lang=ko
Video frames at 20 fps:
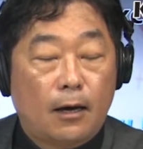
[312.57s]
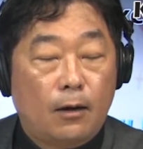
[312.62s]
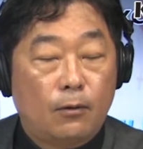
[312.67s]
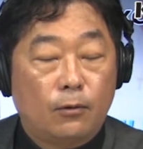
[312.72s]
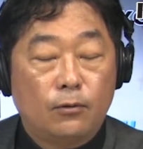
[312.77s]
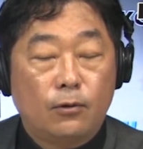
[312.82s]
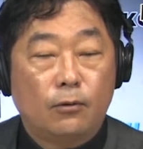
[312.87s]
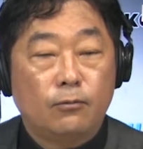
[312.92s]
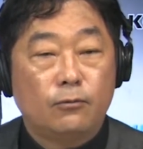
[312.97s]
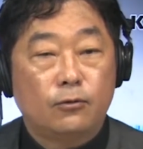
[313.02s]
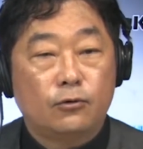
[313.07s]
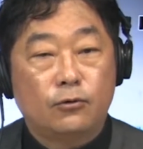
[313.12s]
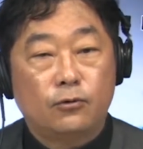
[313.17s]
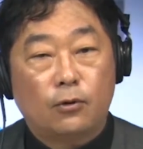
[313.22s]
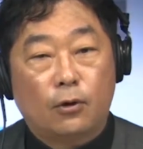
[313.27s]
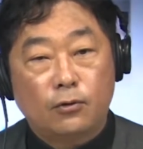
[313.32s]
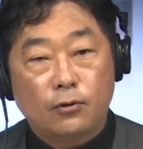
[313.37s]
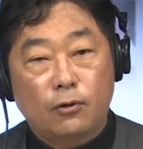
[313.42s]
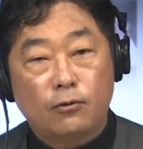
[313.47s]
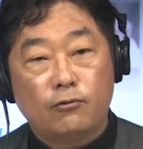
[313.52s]
어떤
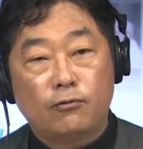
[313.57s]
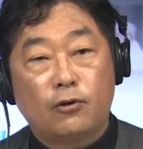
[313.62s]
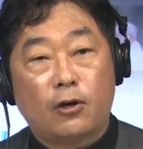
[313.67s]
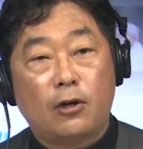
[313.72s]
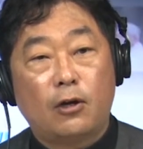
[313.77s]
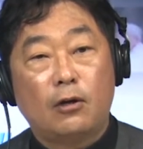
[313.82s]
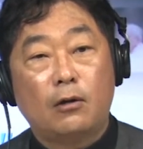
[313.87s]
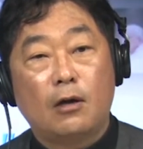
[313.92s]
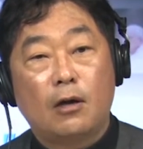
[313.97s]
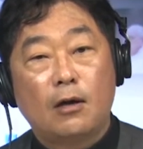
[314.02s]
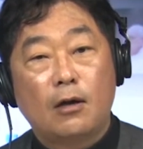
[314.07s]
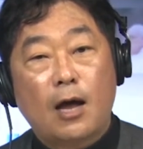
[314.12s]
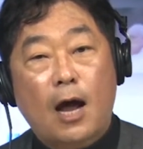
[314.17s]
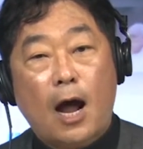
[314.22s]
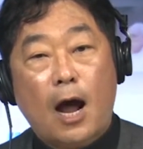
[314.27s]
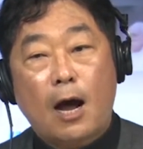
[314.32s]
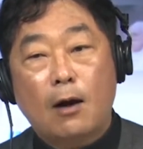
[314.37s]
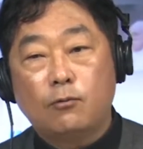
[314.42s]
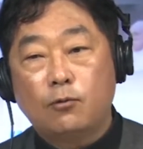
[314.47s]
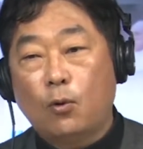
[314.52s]
어떤 주제는
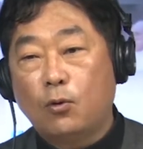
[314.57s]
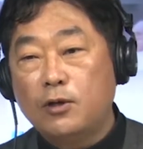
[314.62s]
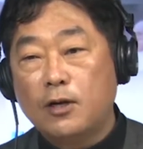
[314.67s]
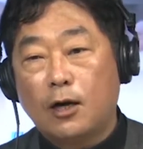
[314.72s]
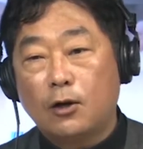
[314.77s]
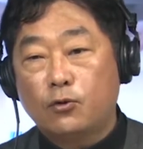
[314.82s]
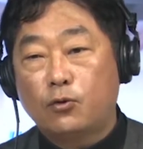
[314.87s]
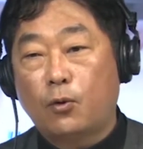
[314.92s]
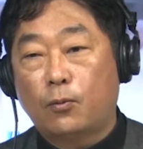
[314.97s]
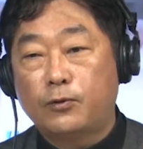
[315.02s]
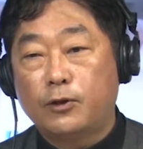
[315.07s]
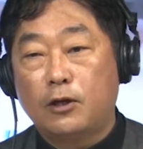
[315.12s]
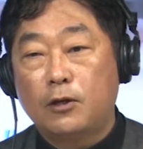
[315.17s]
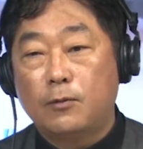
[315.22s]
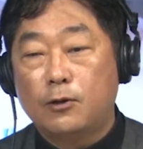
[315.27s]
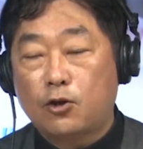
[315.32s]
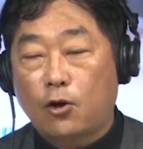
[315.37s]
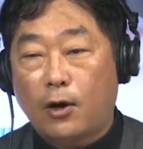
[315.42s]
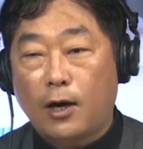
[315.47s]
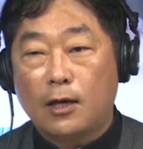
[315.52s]
아, 논쟁할 수 없어
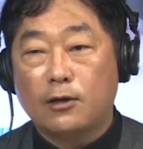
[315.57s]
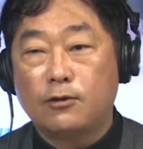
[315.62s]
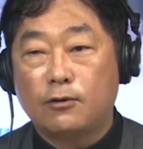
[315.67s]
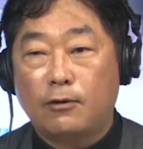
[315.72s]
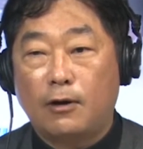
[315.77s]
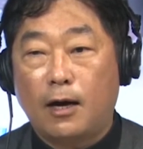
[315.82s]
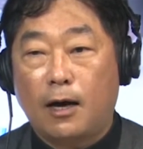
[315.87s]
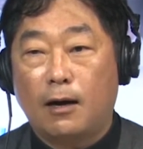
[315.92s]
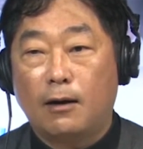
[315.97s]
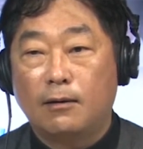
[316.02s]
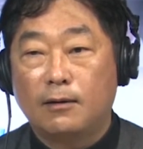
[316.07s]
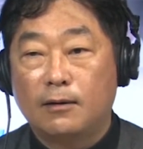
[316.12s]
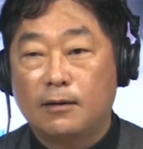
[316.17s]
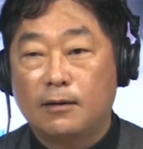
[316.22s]
이미 정해진 거야.